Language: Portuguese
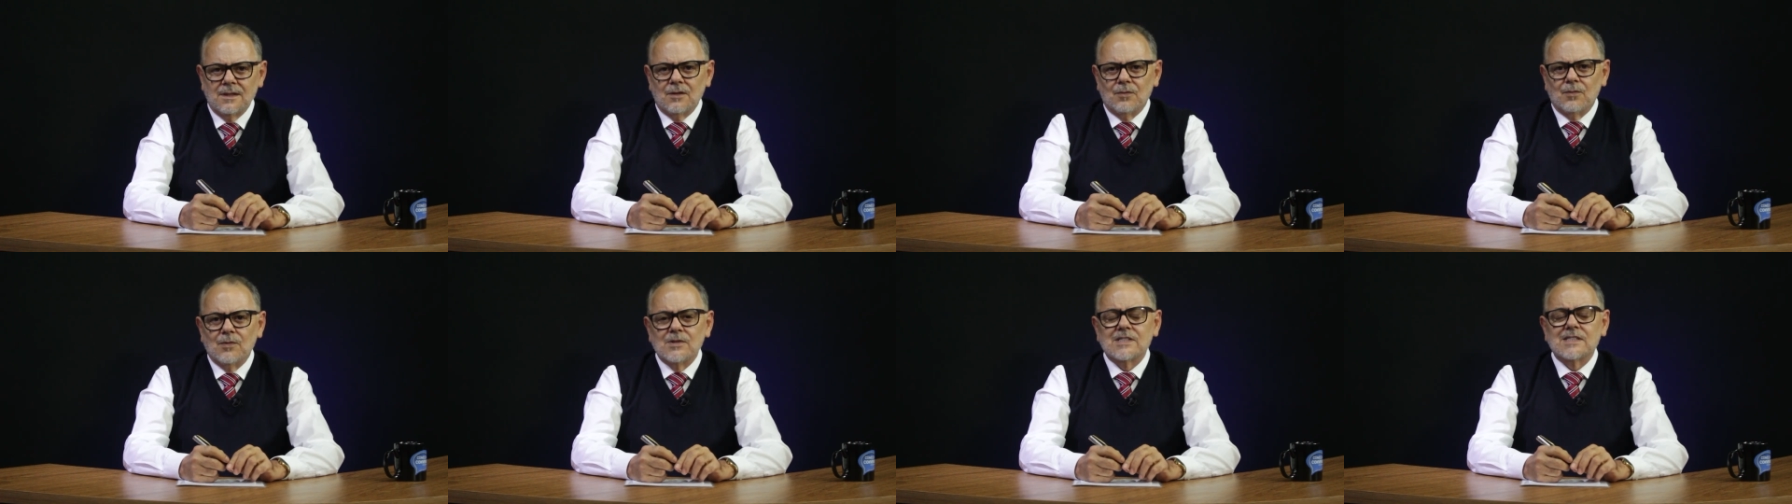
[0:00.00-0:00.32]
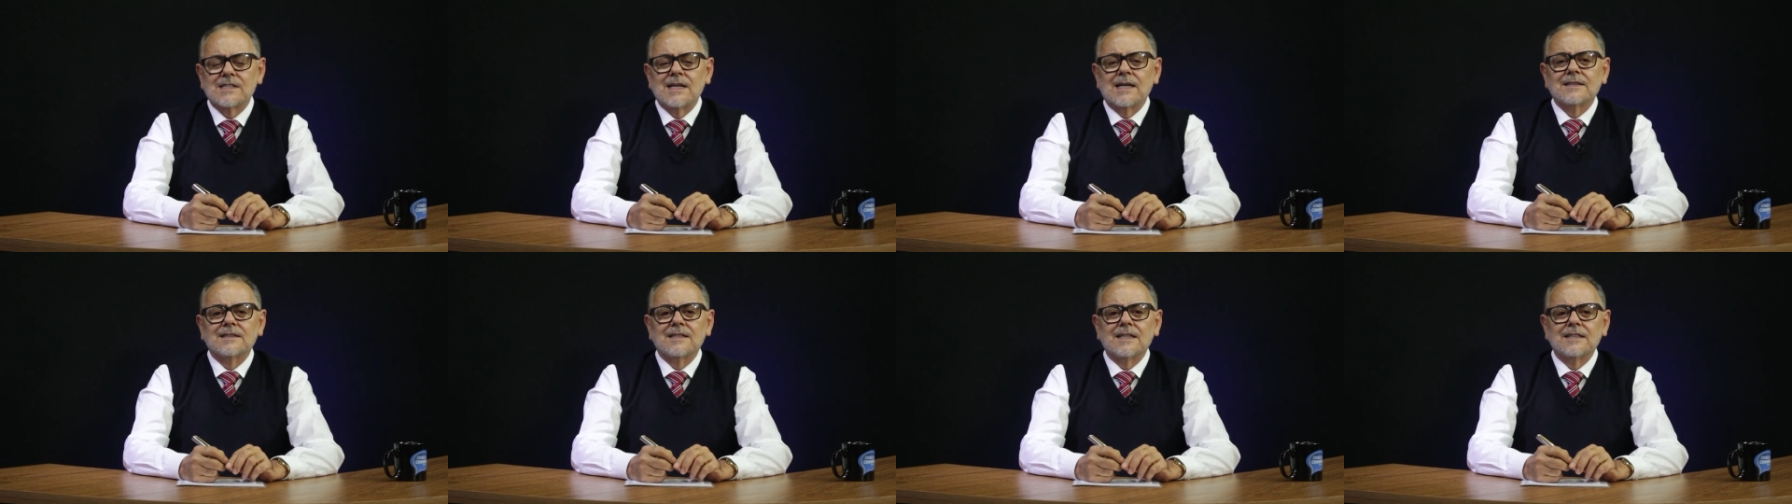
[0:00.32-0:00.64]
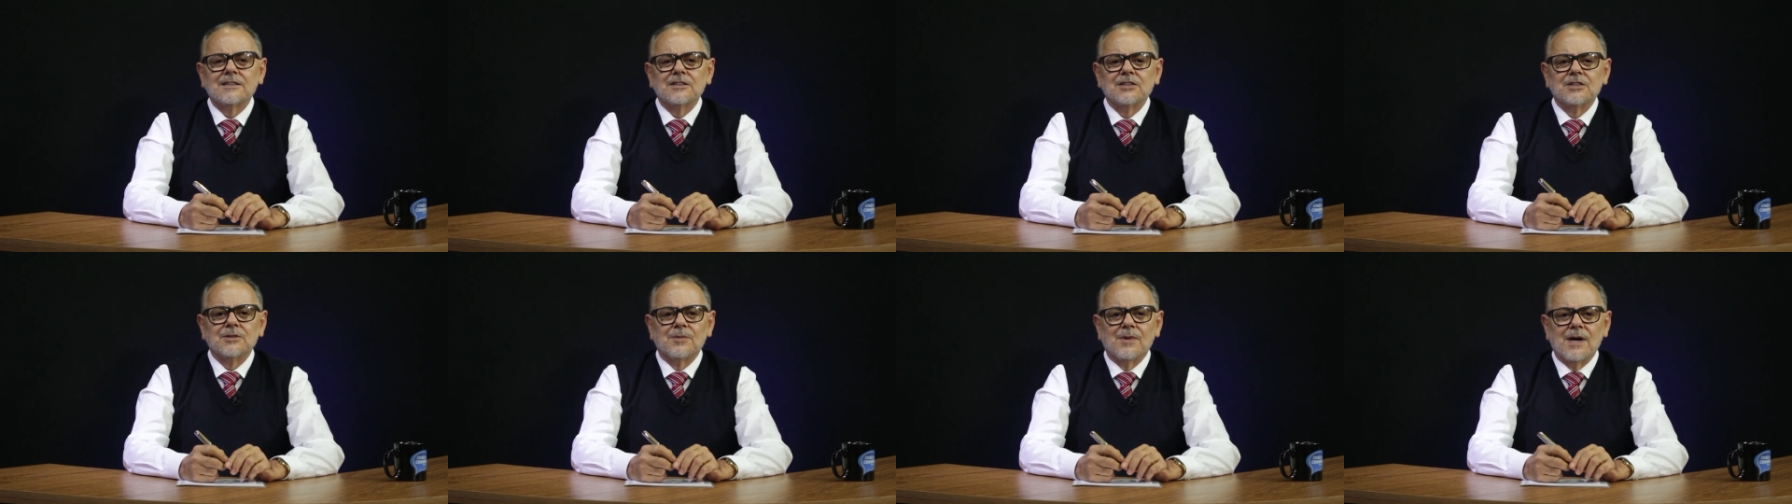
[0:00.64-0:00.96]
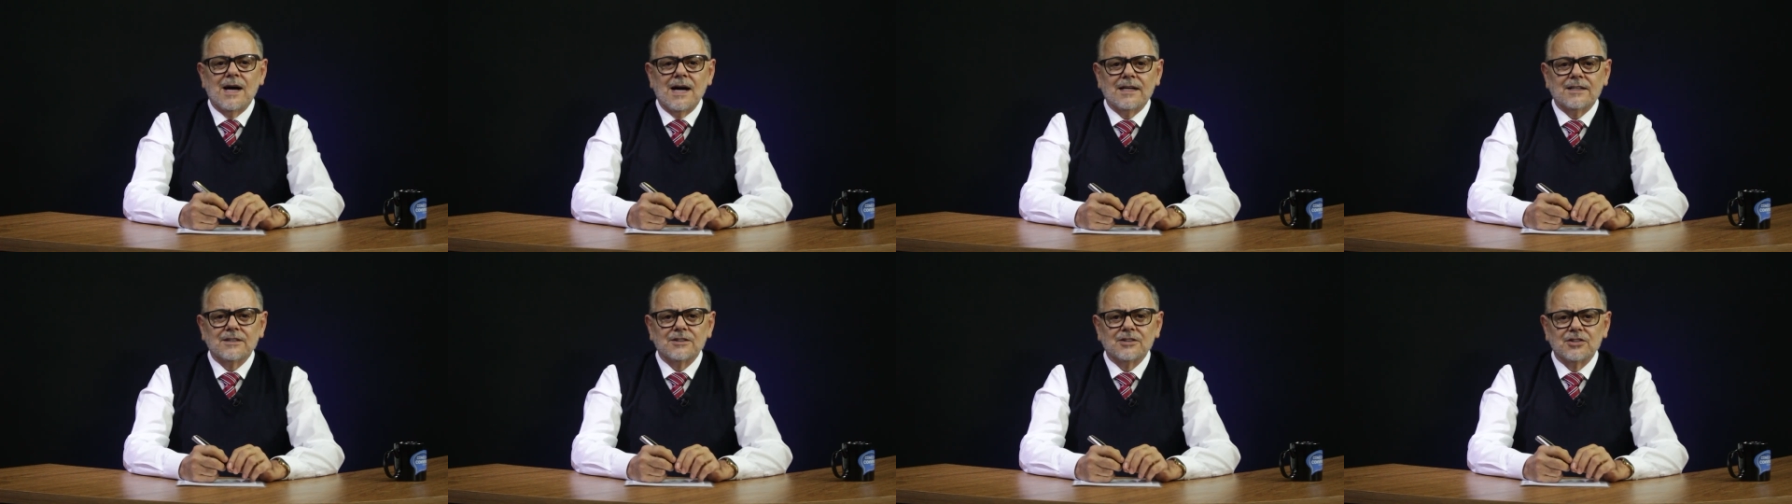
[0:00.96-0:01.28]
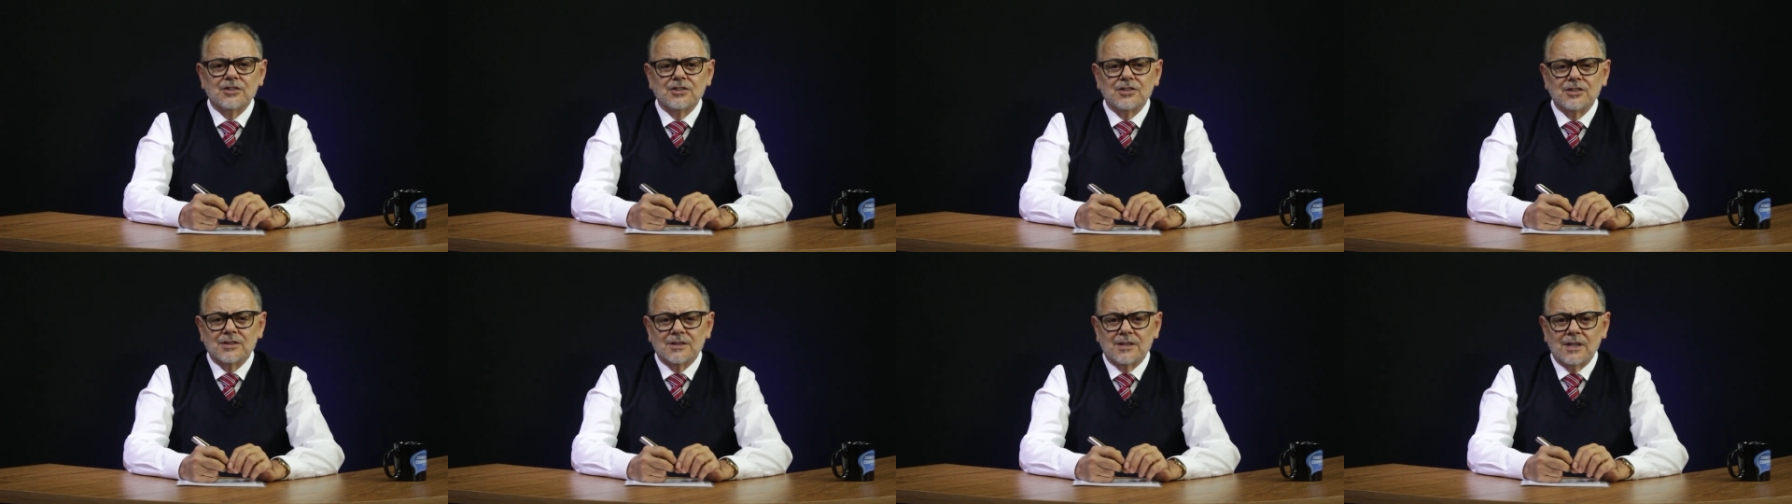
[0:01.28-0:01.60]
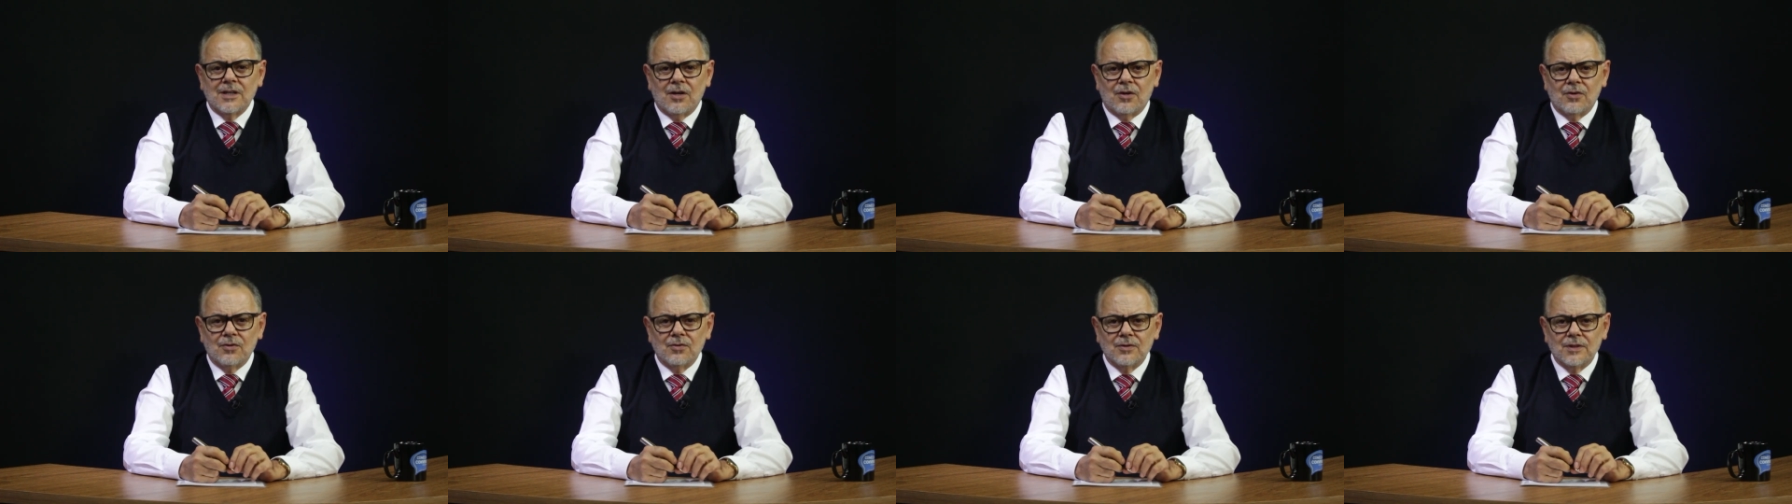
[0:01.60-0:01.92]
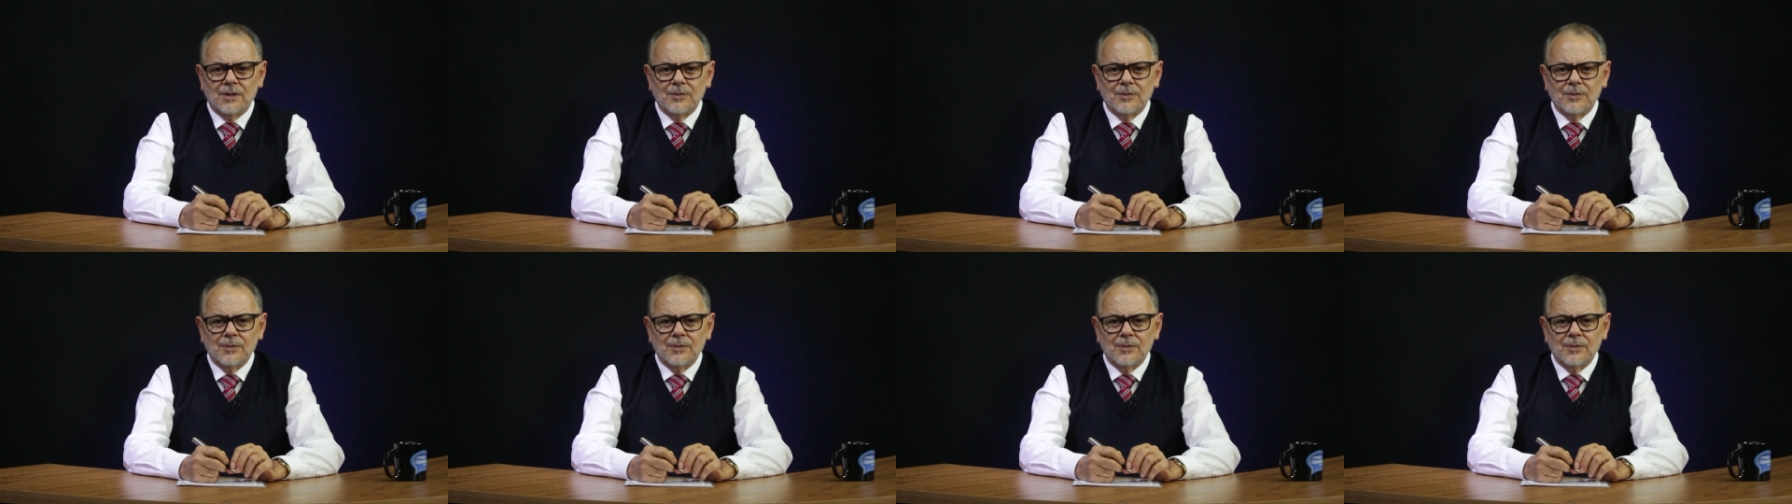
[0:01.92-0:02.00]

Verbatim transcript: Uma estratégia de marketing digital